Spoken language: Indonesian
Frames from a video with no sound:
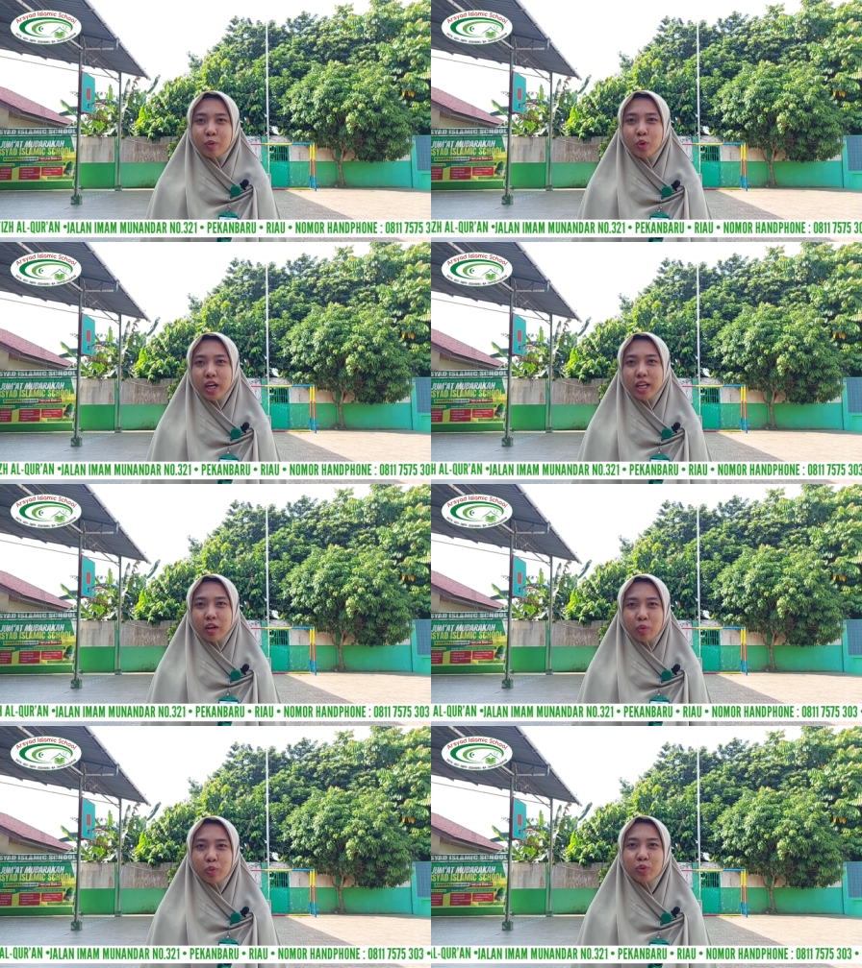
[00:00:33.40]
wa
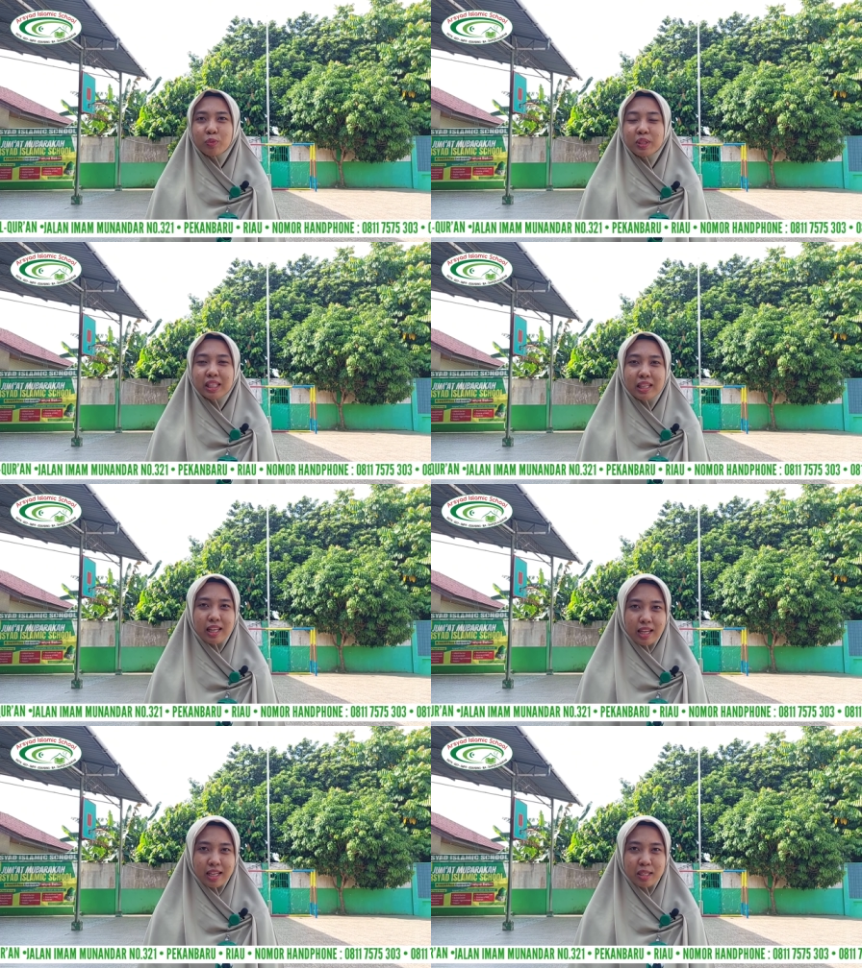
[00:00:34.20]
na'udzu
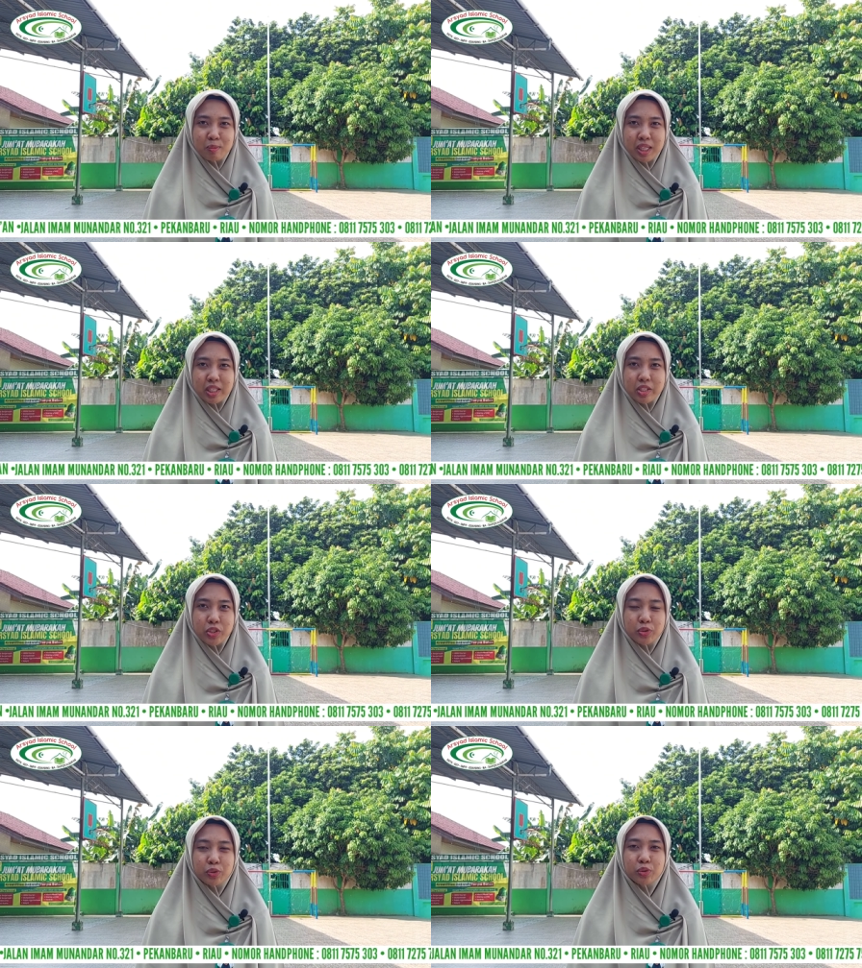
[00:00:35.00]
billahi min
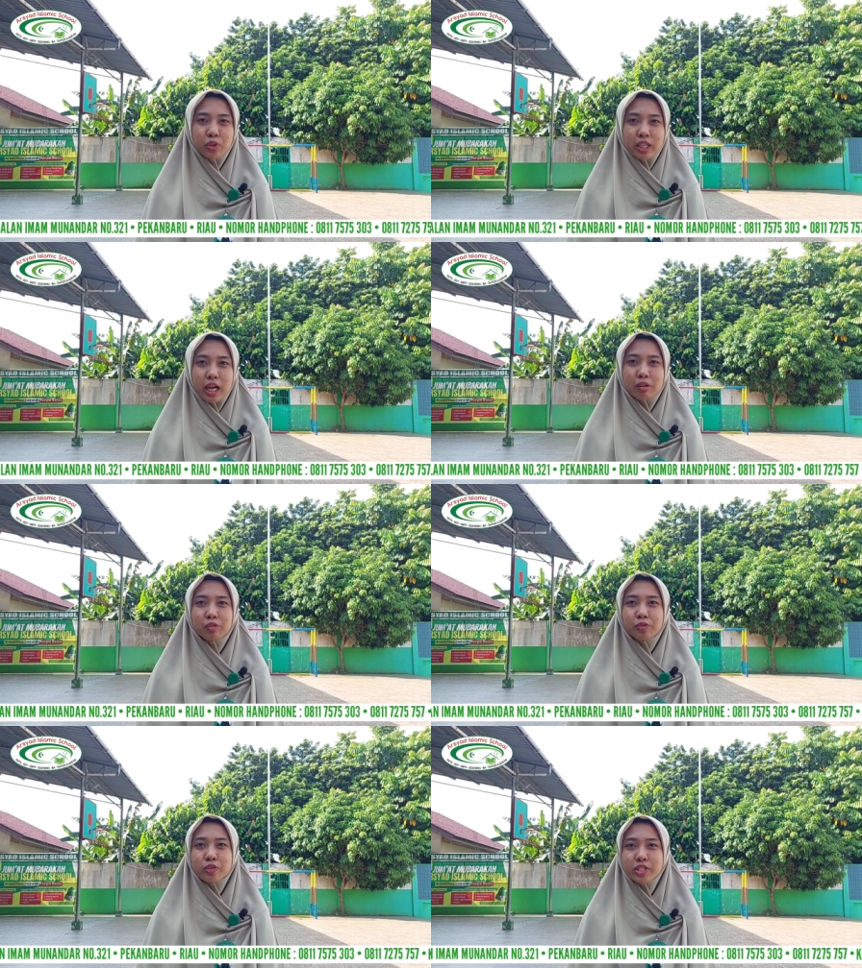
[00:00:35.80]
syururi
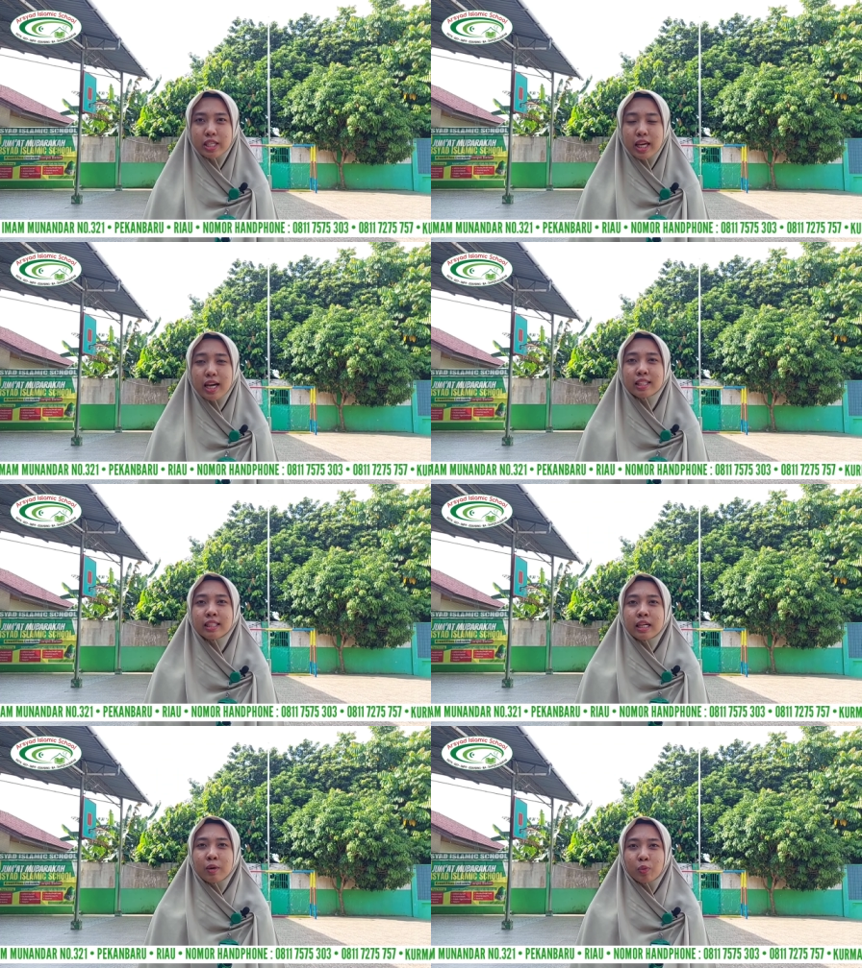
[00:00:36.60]
anfusina
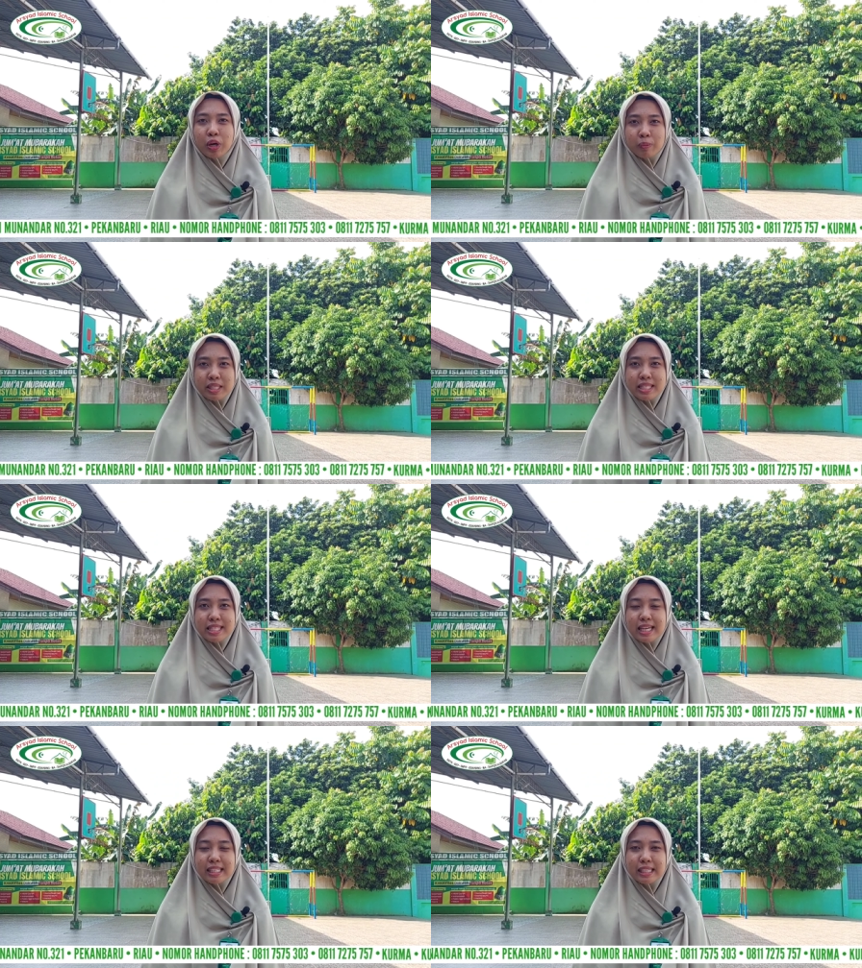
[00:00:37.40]
wa min
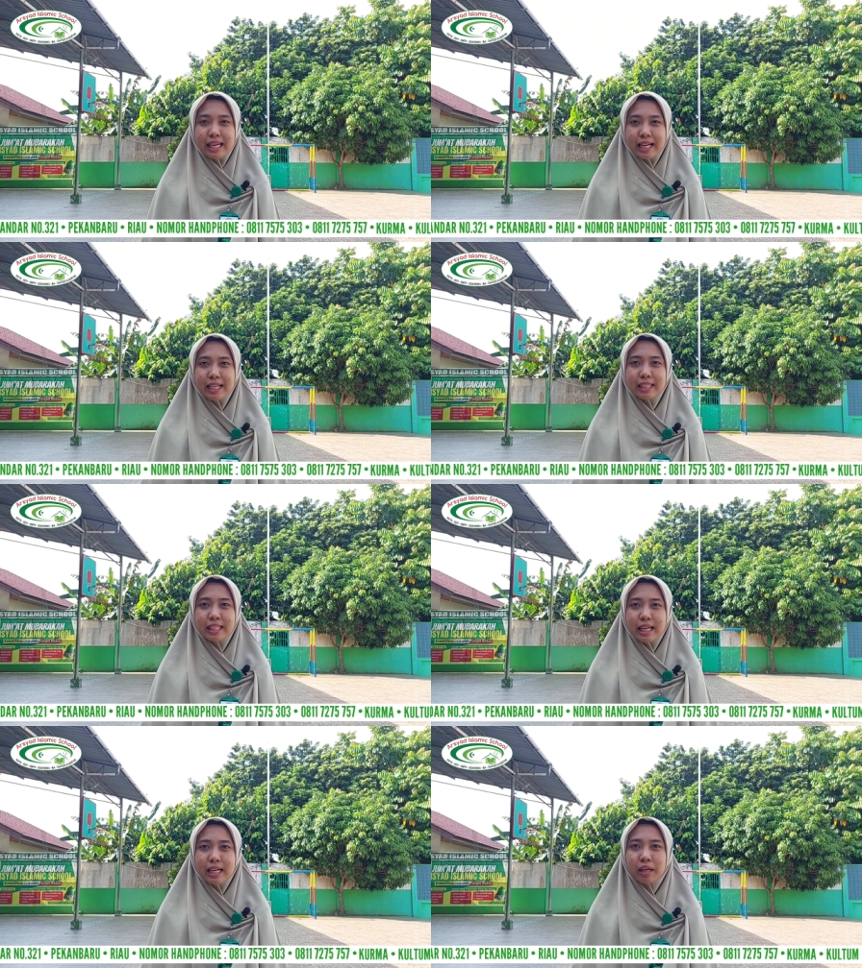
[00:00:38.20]

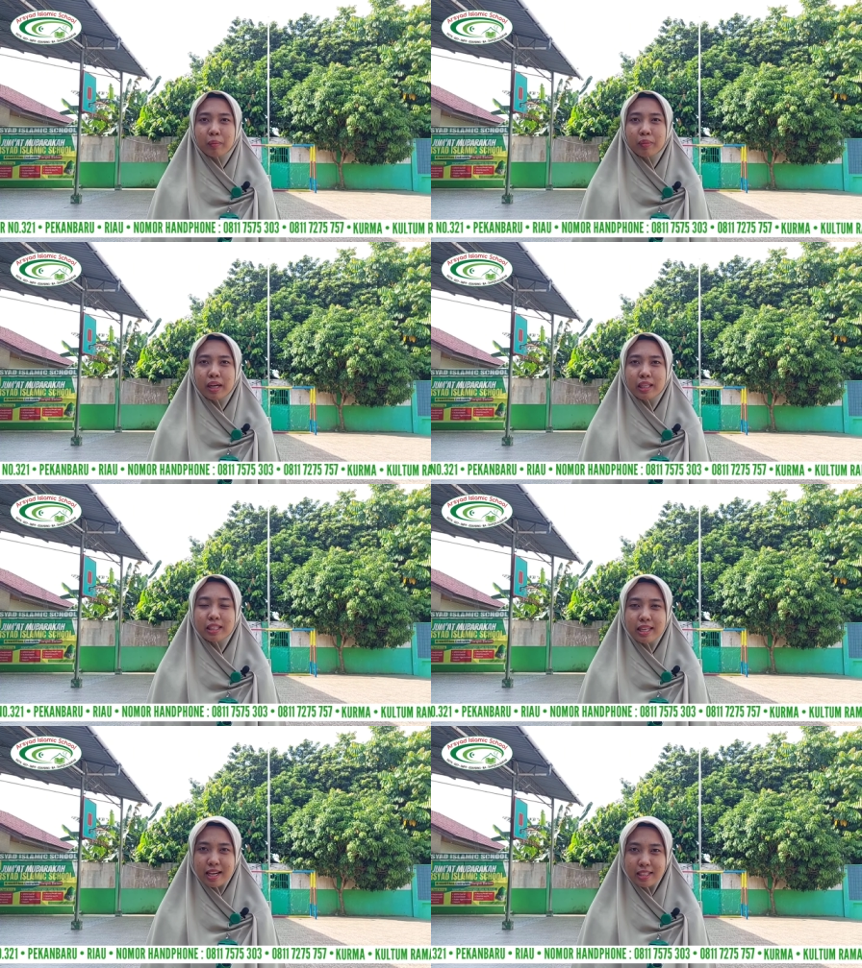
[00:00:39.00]
sayyiati
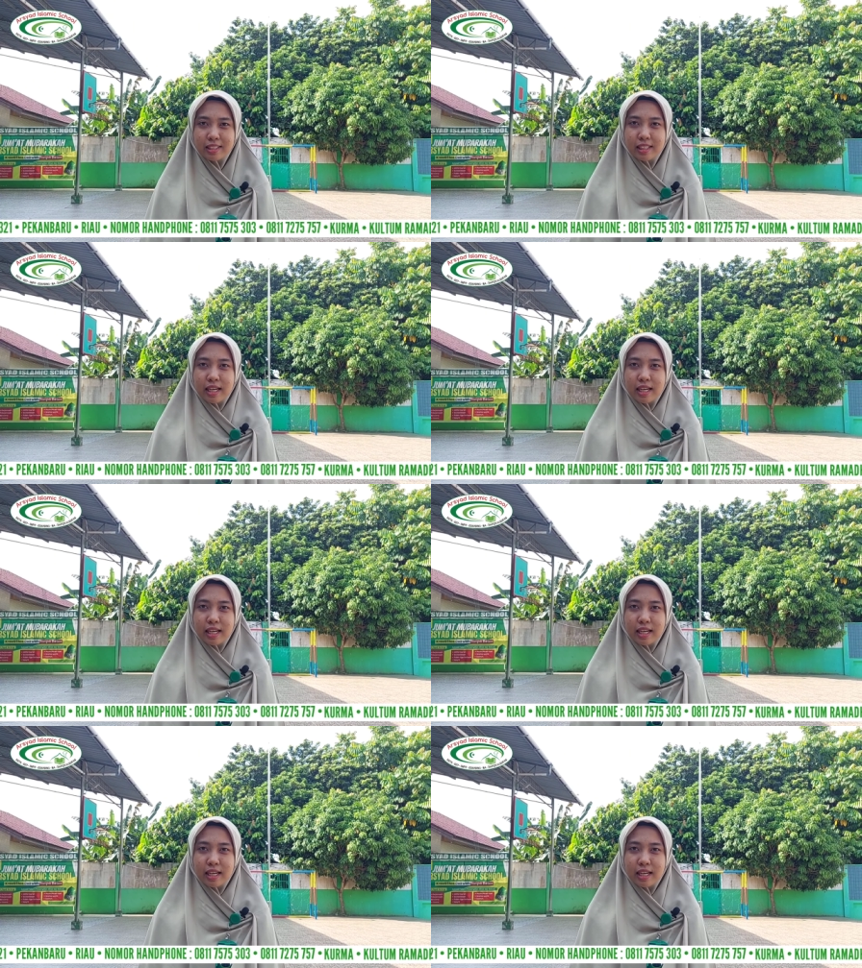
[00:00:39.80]
a'malina